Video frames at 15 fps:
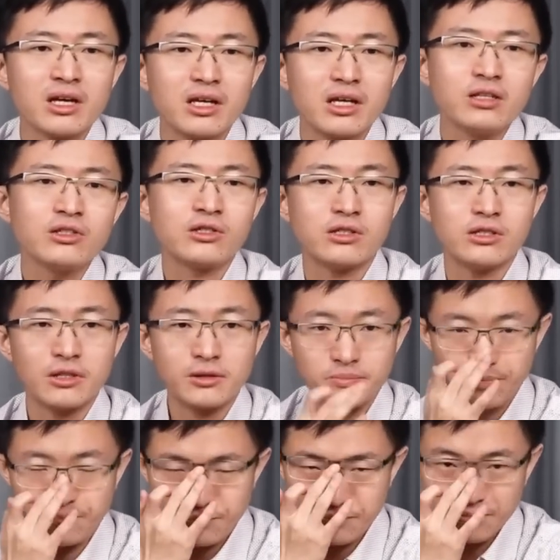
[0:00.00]
因此呢，
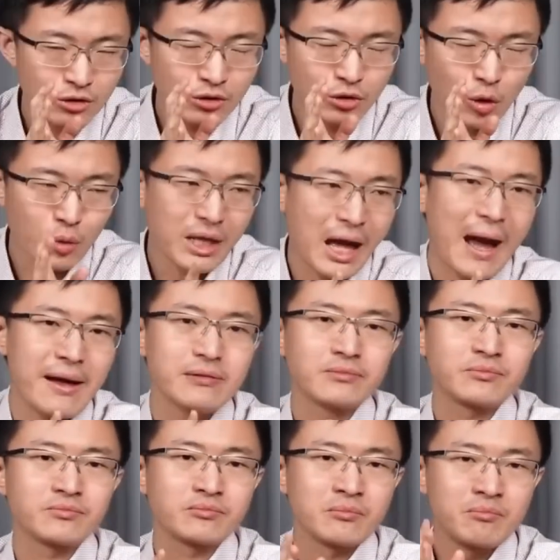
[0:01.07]
东亚
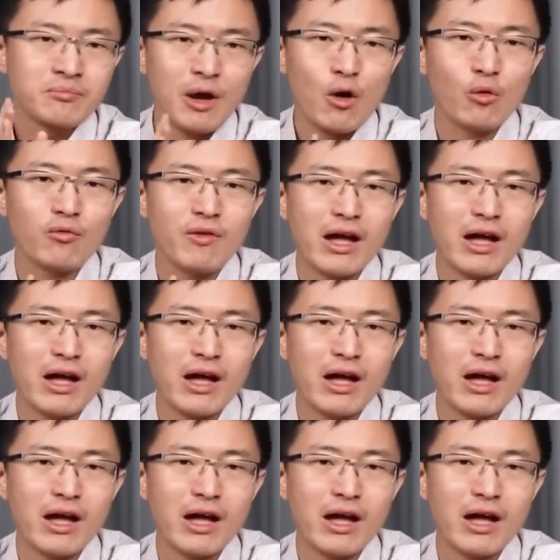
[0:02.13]
爆